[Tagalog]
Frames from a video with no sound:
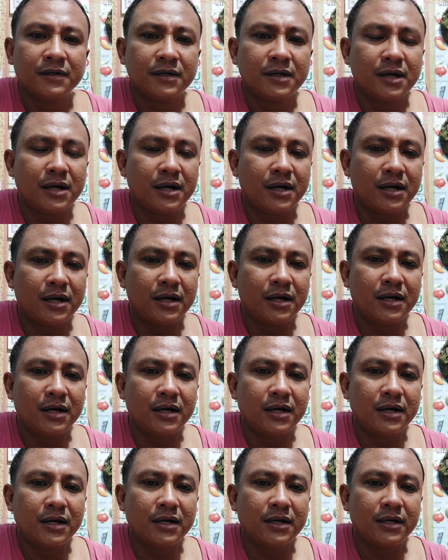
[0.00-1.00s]

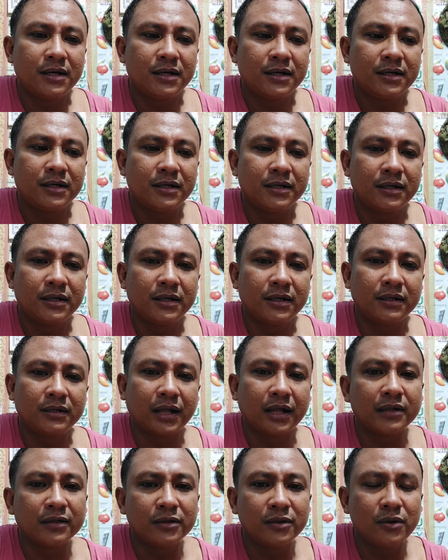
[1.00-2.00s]
uh,
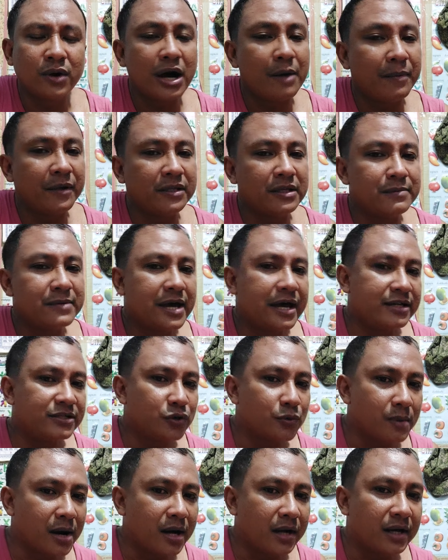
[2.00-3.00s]
tatlo, apat na biyahe
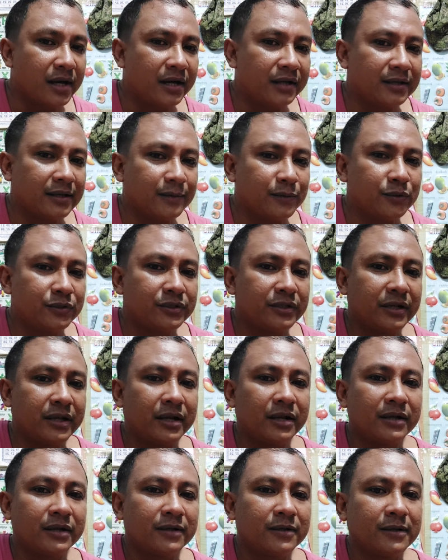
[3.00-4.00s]
sa umaga, tapos tira,
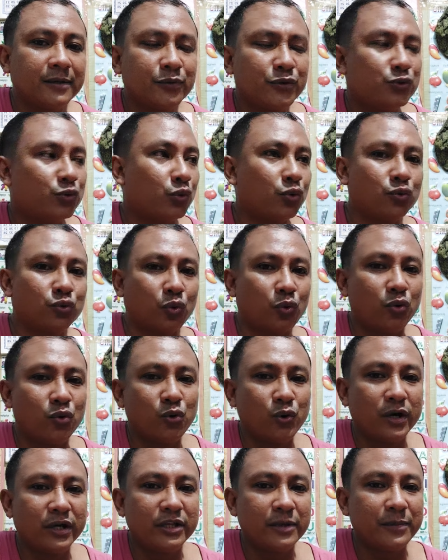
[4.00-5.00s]
tapos
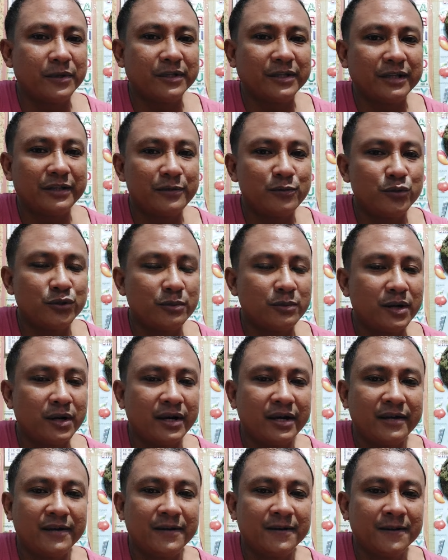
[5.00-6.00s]
tulog-tulog ka na pagdating mo sa
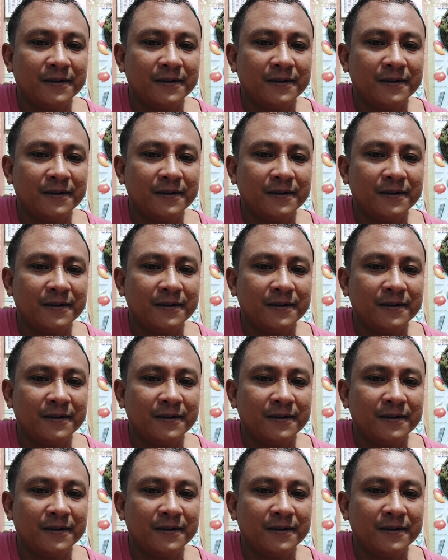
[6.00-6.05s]
bahay.